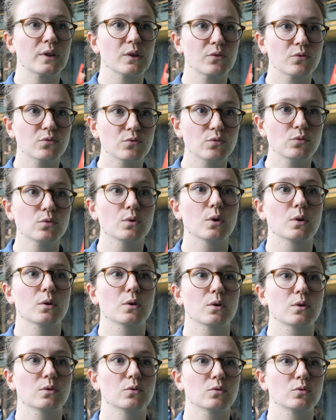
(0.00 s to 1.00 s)
a vu
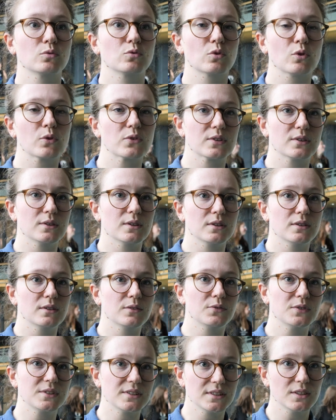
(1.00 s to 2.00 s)
donc durant
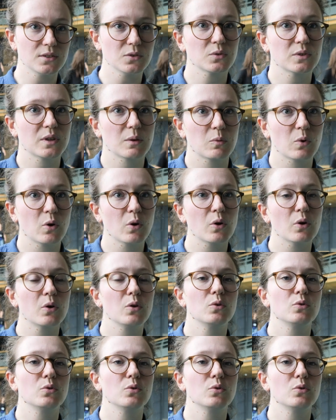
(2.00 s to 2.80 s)
ces visites notamment